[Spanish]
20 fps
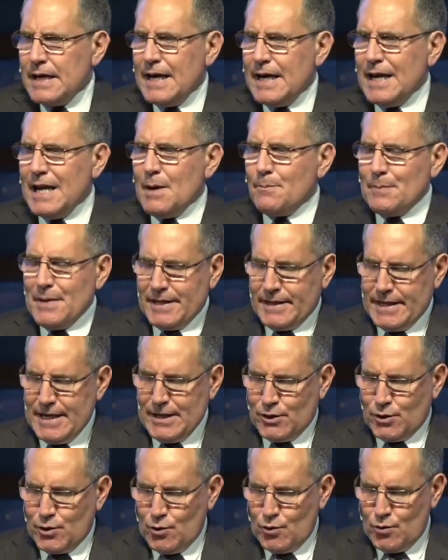El
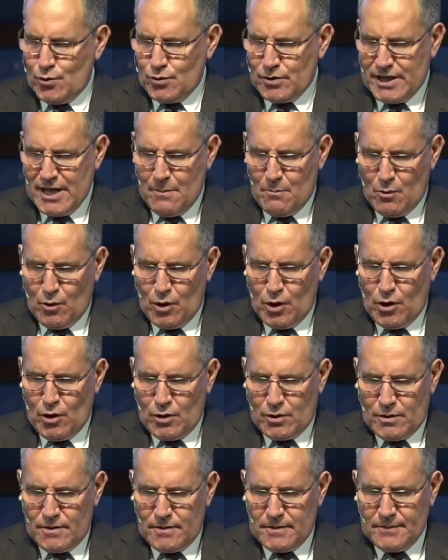apetito de
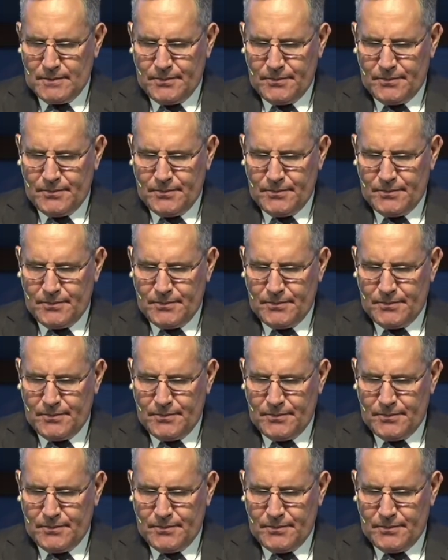Moloch